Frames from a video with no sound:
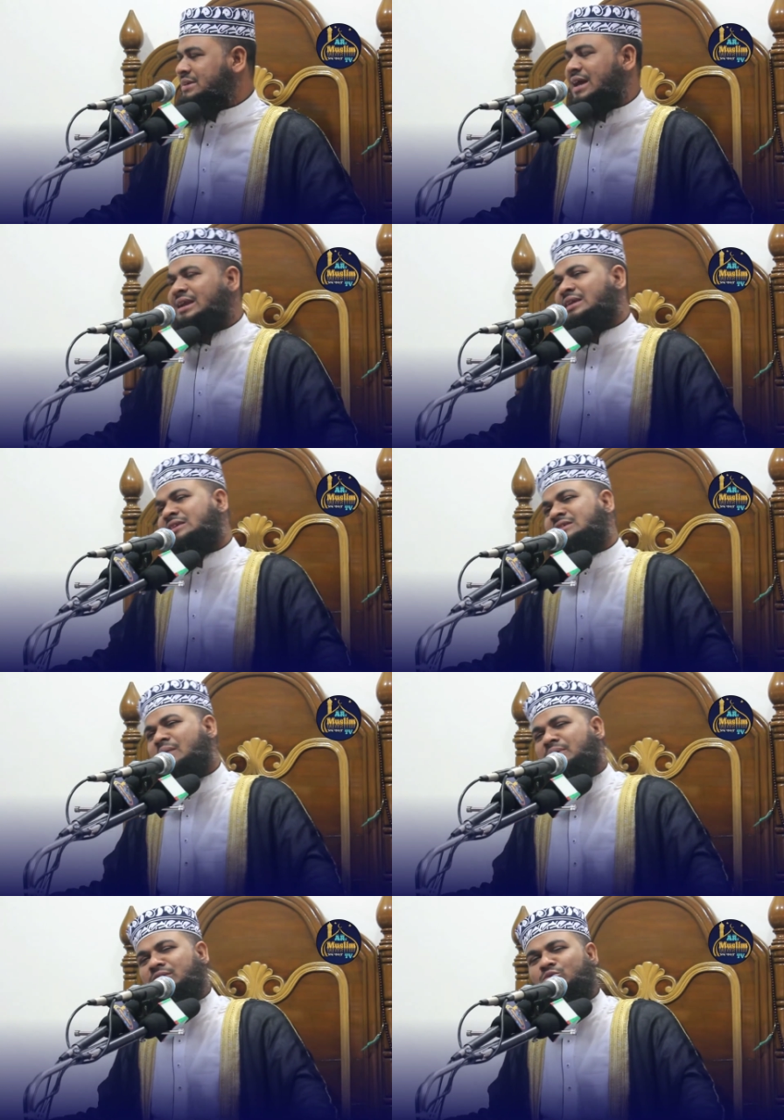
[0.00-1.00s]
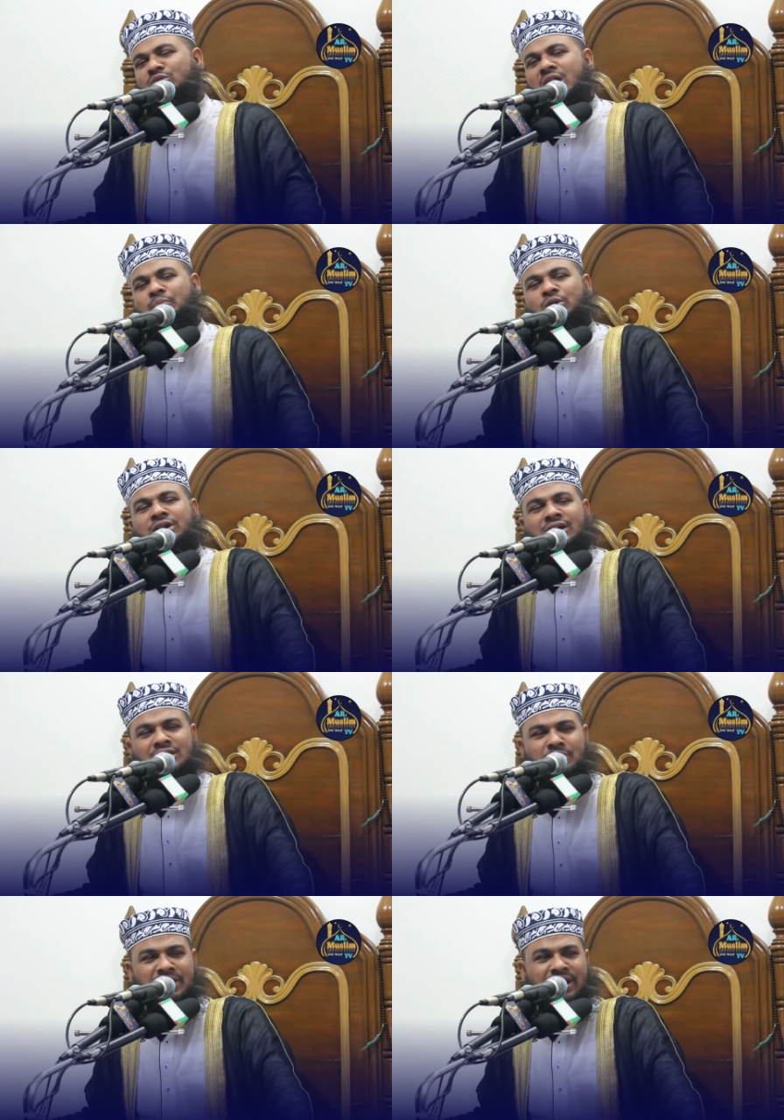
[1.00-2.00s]
জান্নাতে যাবেন দুনিয়া পরীক্ষা
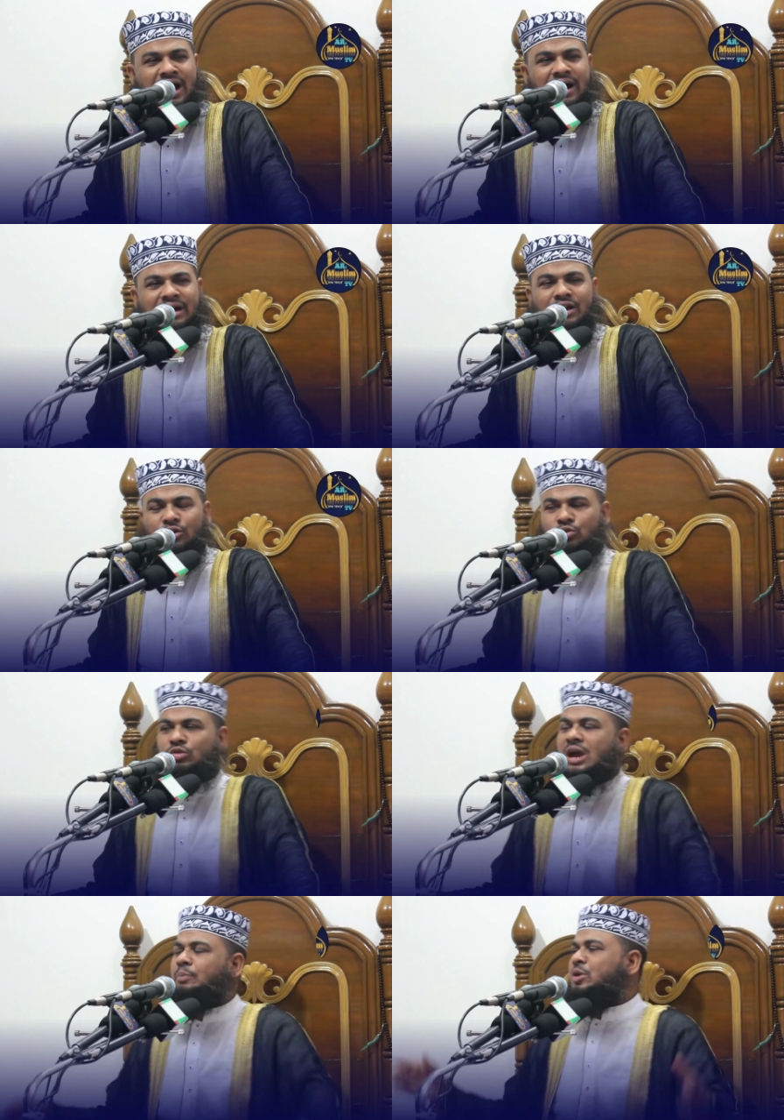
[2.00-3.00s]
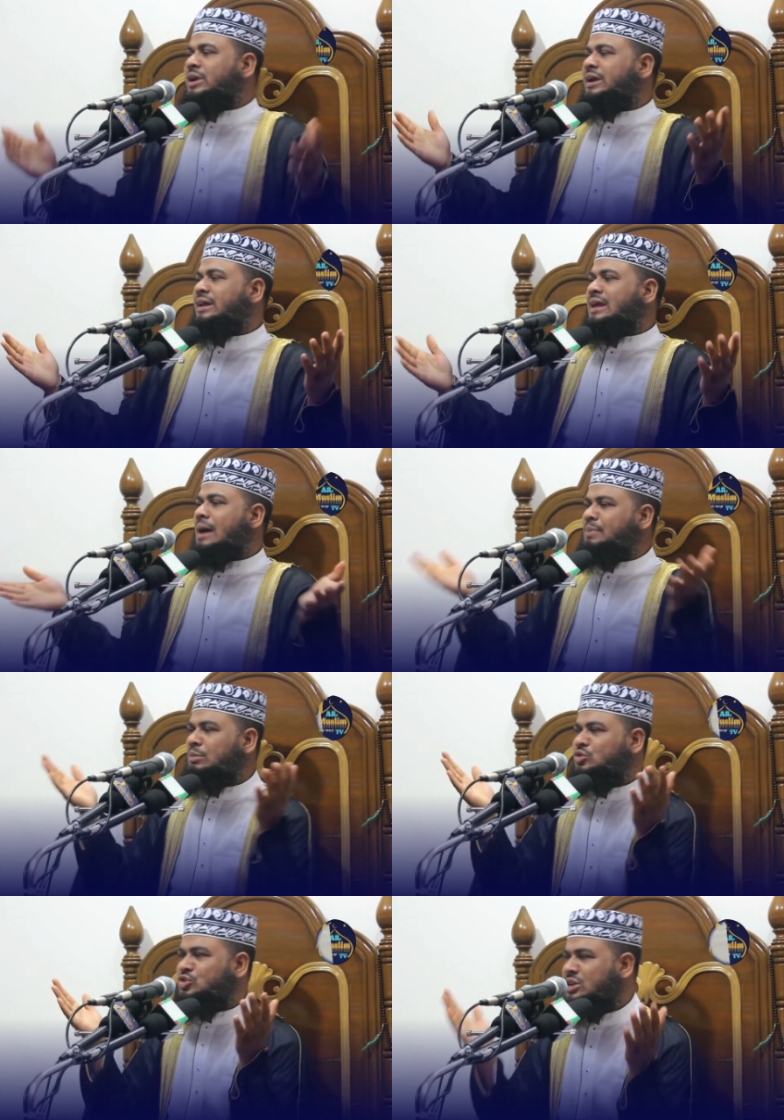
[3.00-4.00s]
দিবেন না দুনিয়া পরীক্ষাটা কি আপনি
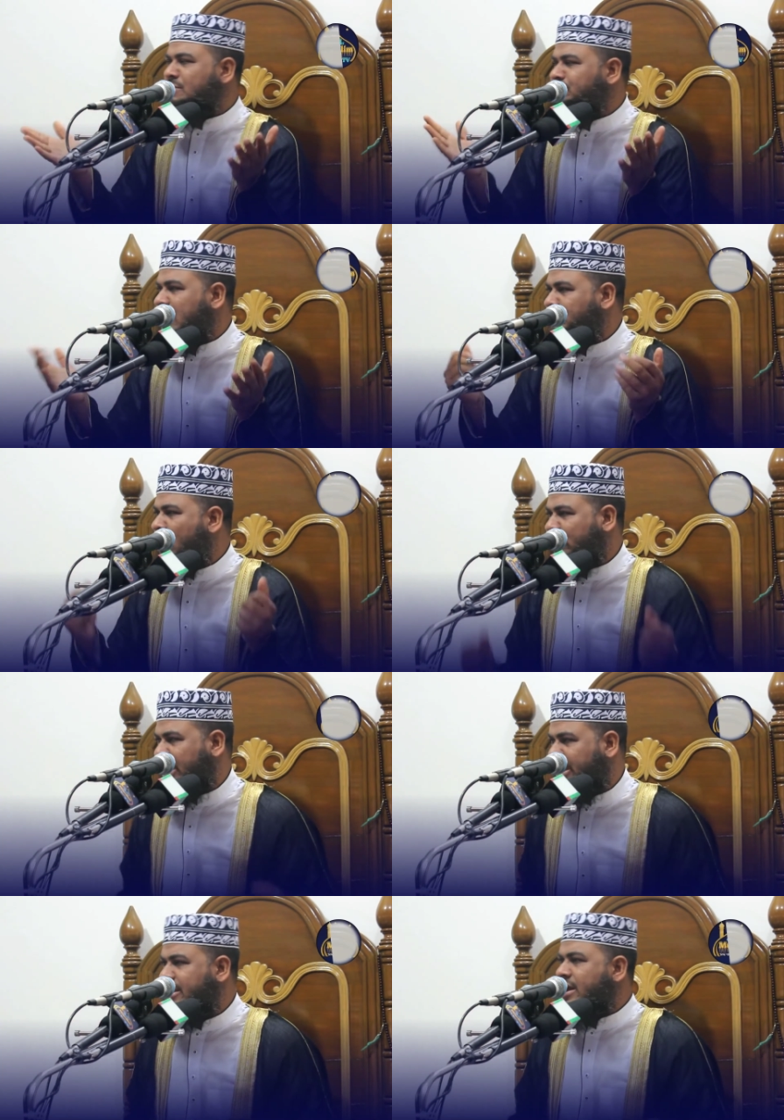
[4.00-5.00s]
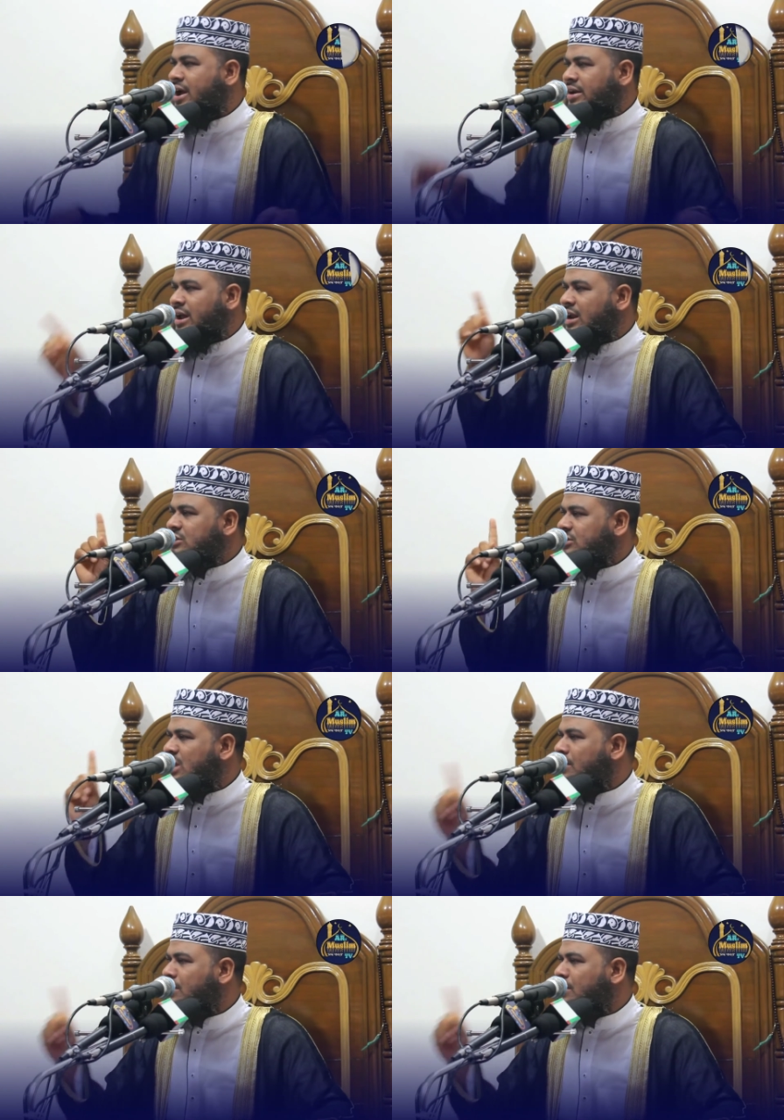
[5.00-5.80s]
মুসলিমদের পক্ষে না নাস্তিক